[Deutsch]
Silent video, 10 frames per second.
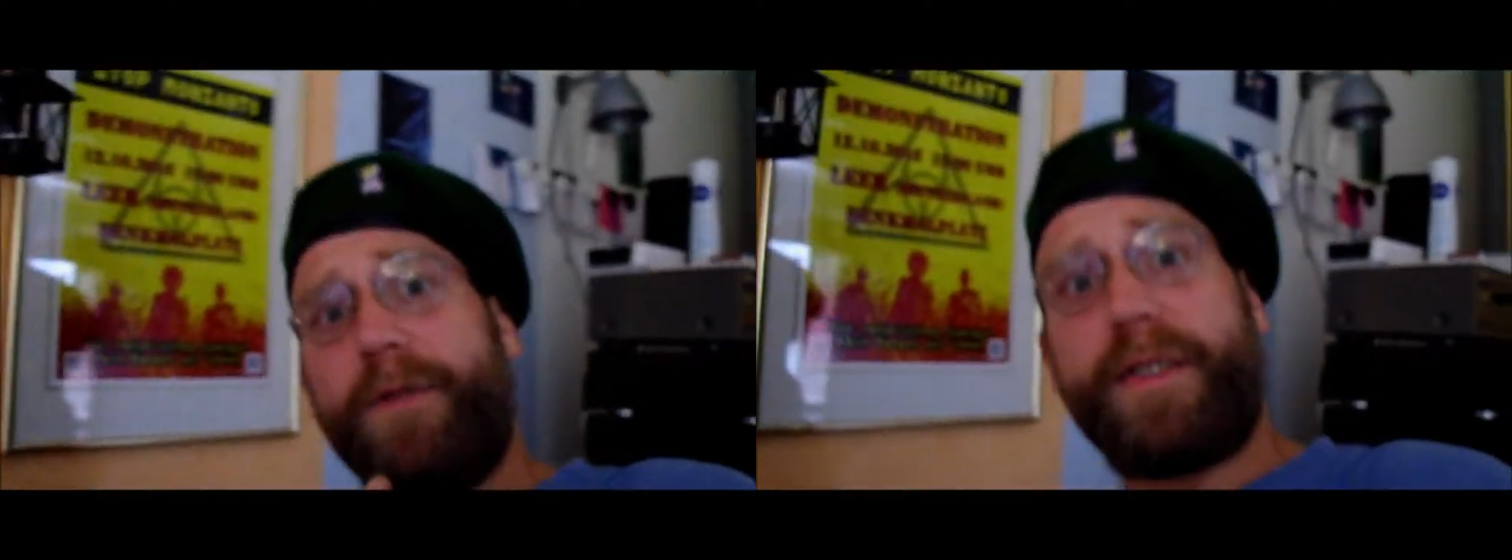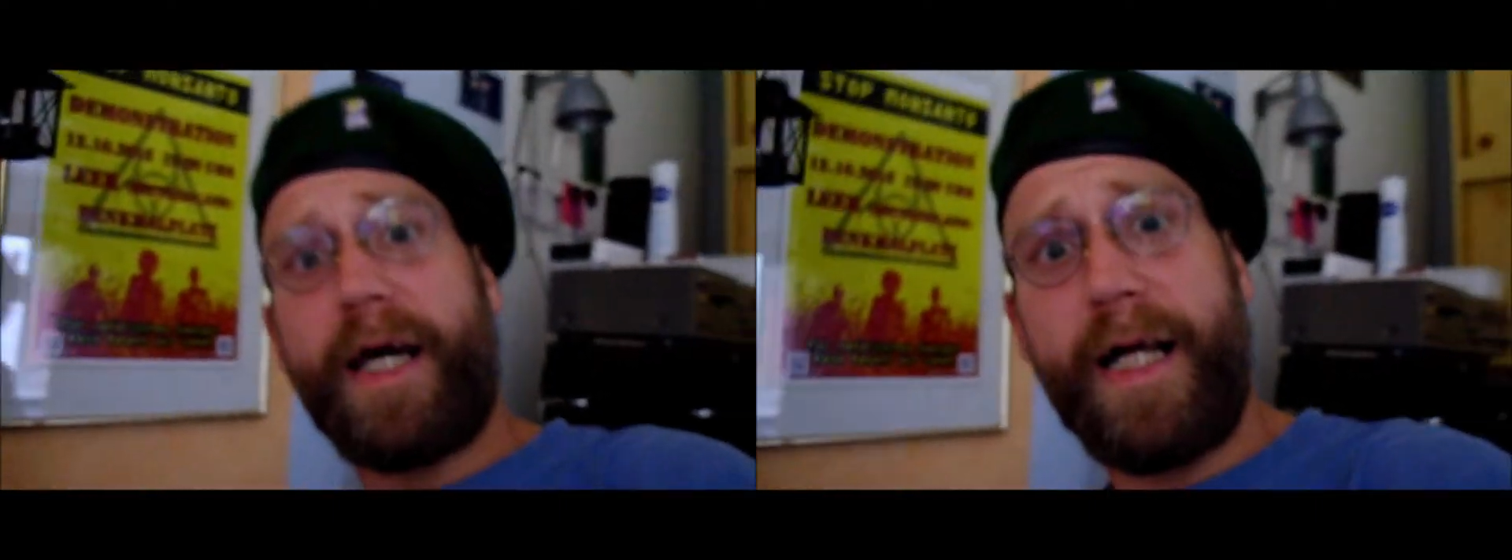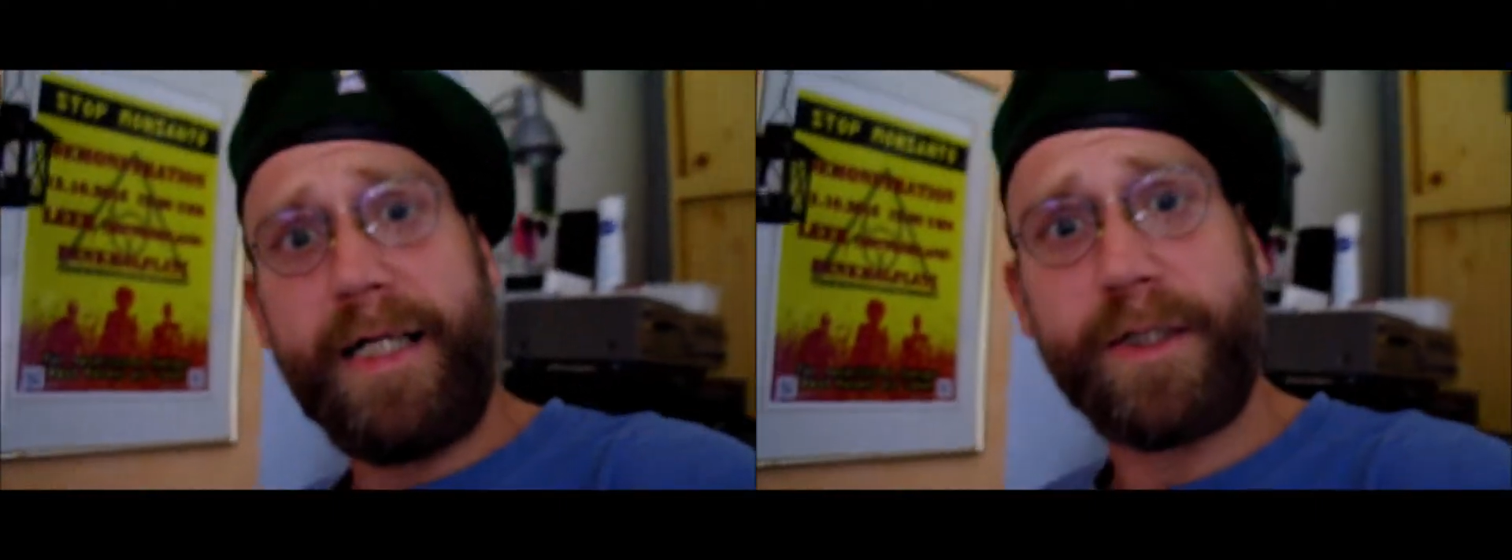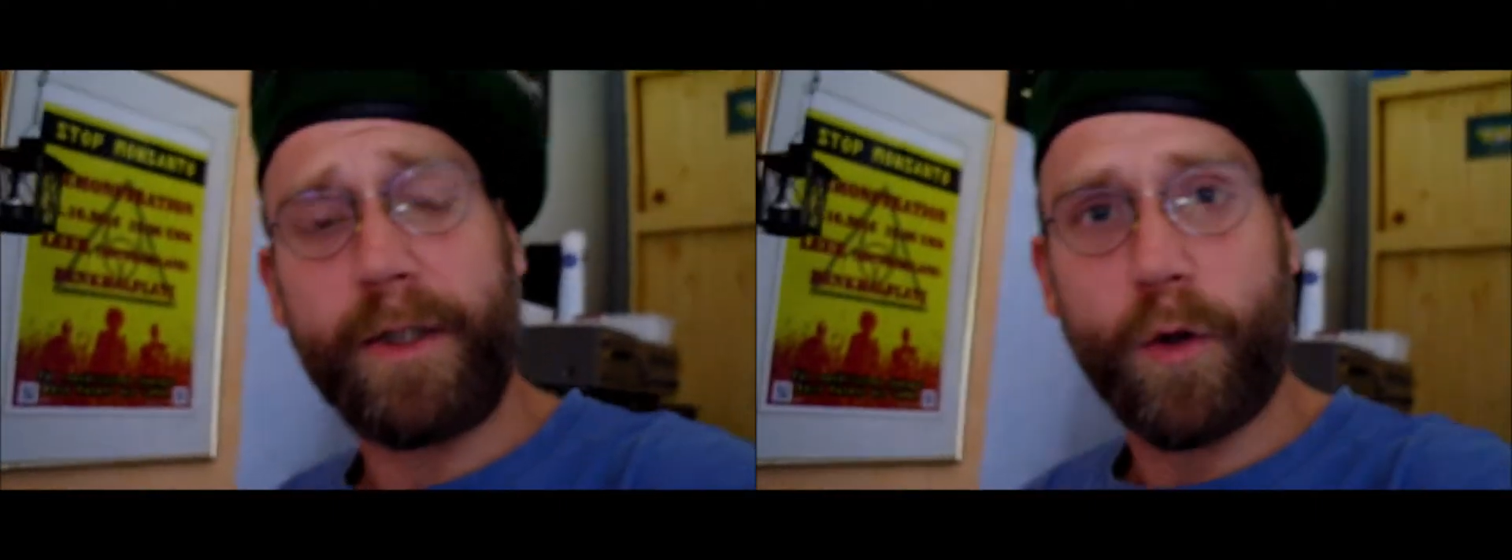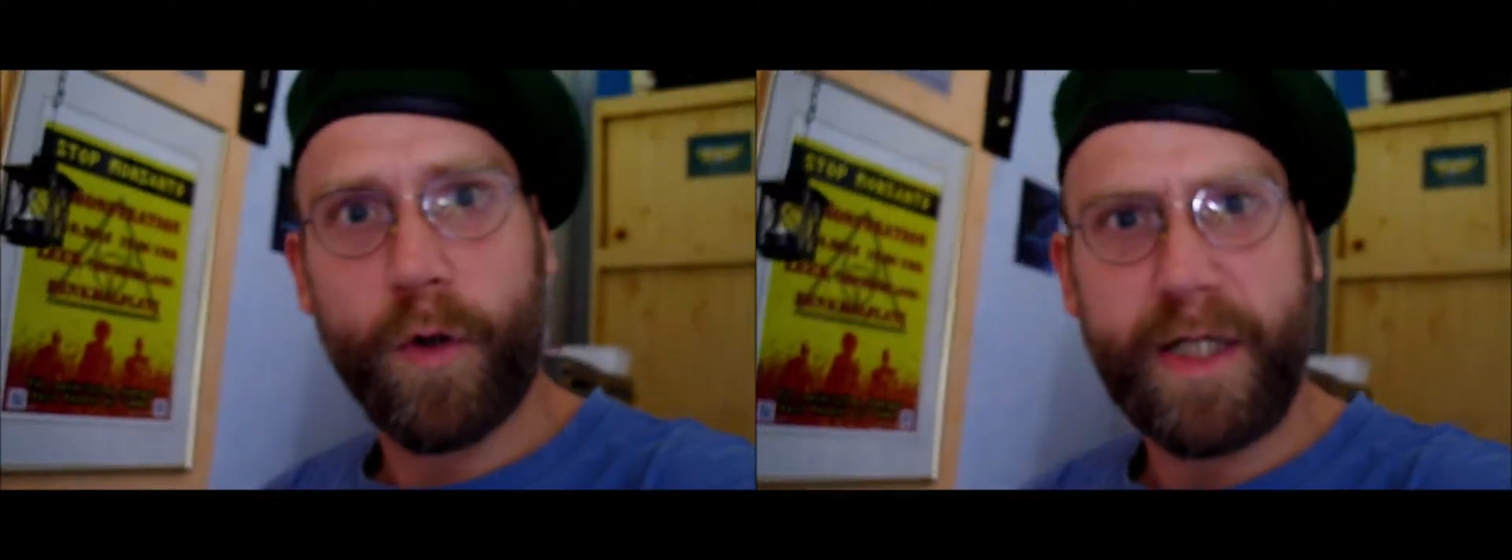
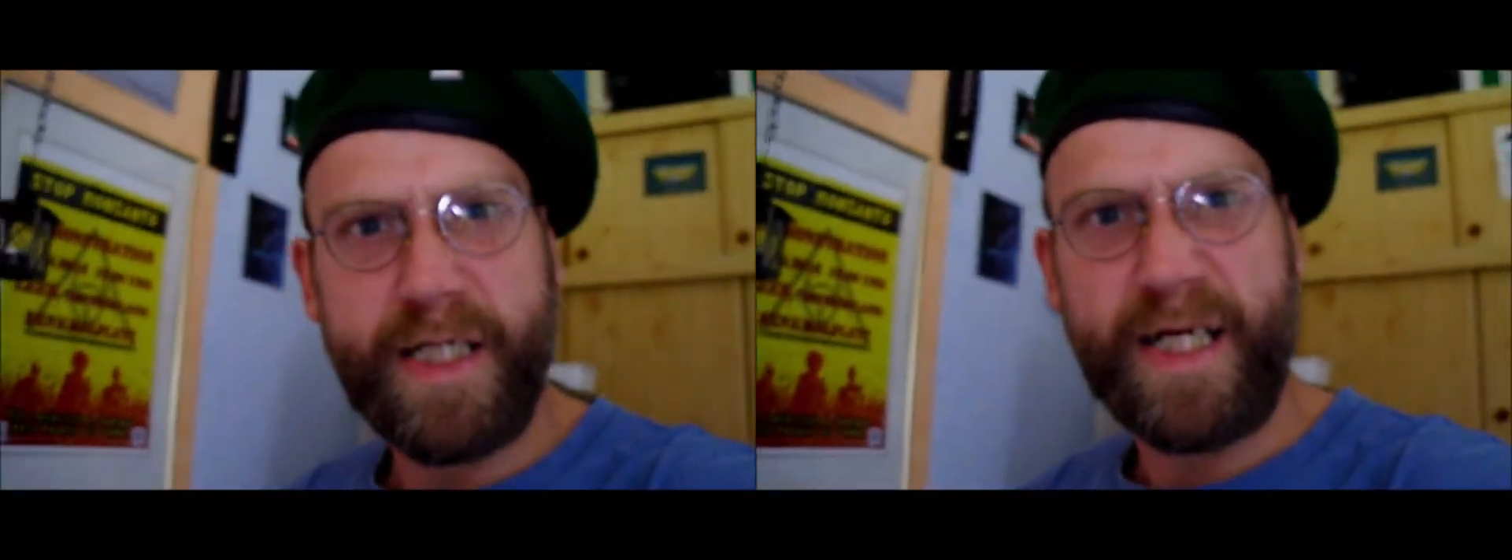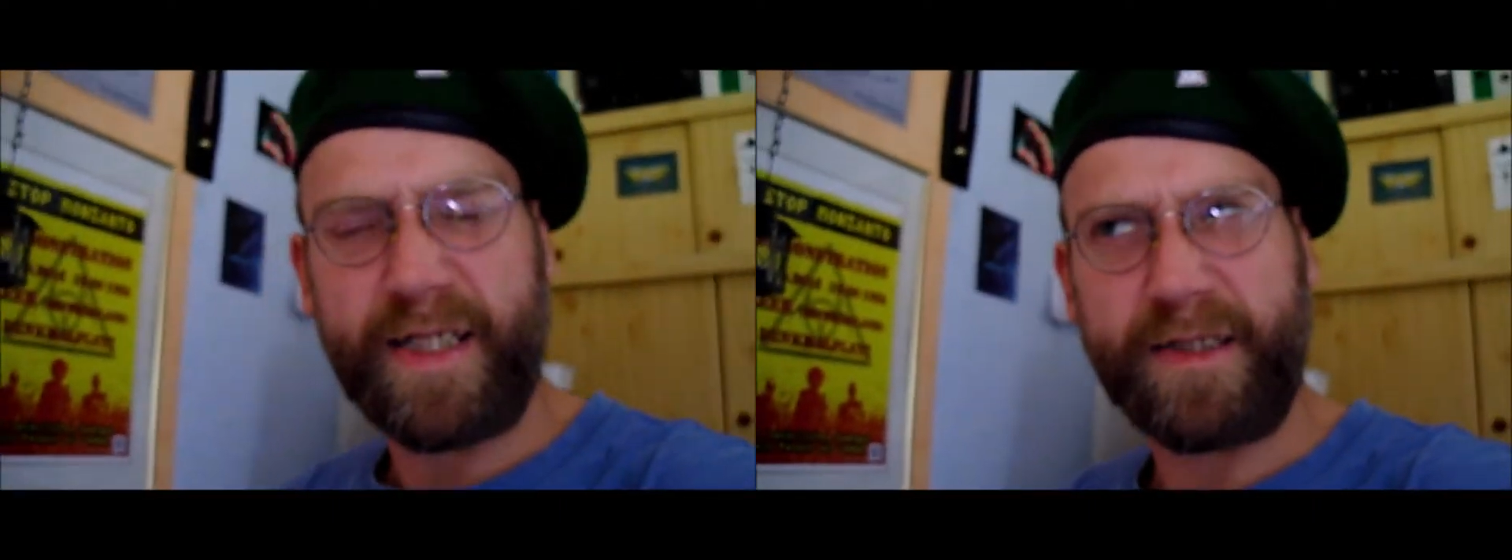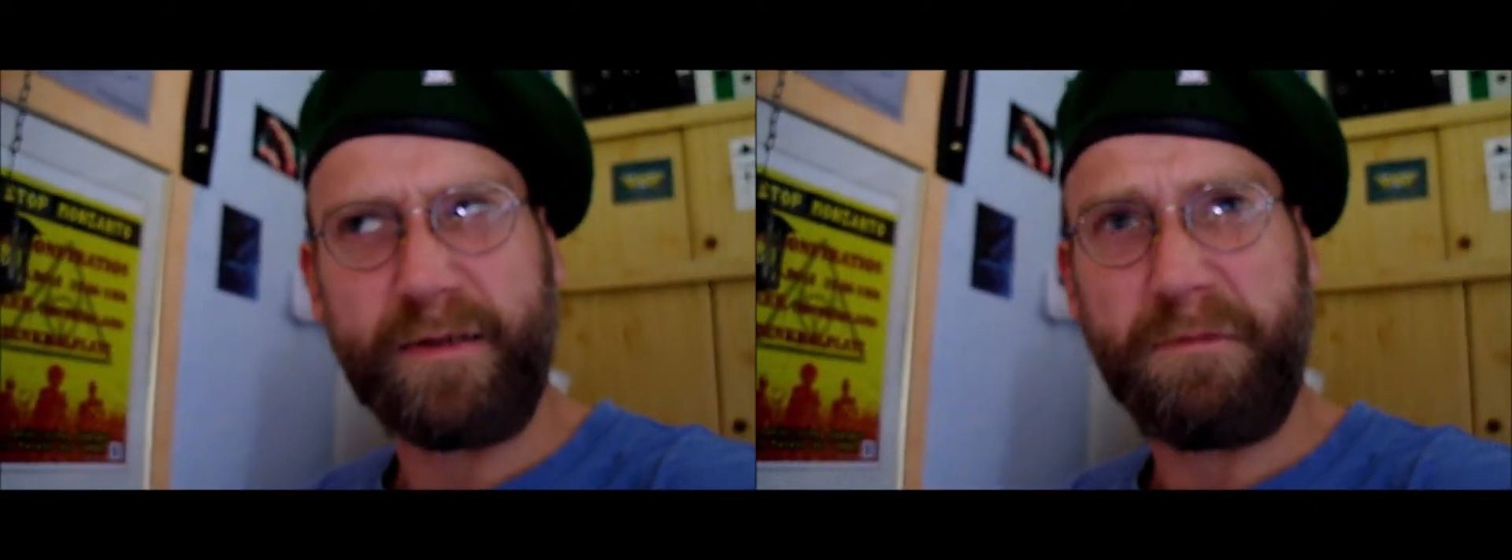Unterhaltung oder die des